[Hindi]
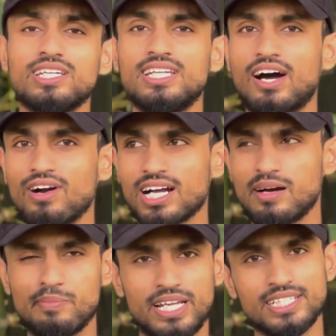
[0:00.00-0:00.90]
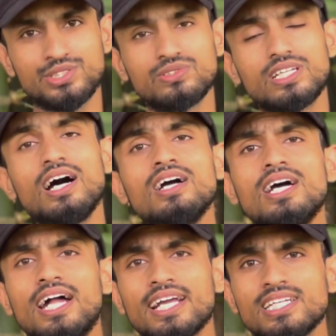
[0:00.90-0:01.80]
कि लावा का ब्लेज टू था
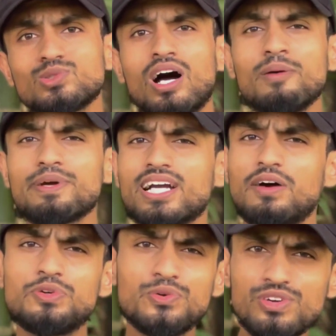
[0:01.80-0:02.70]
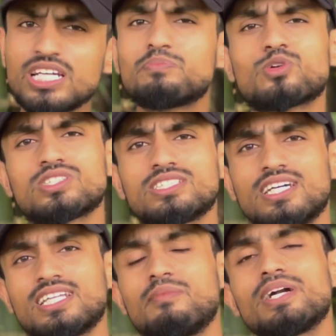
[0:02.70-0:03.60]
एंड गिस वहाँ पे काफ़ी वीक
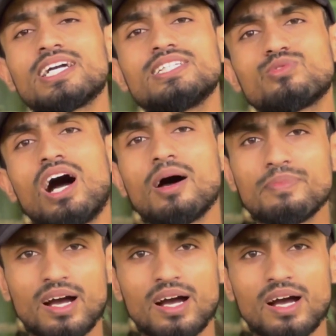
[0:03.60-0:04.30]
प्रोसेसर था बट गिस वहाँ पे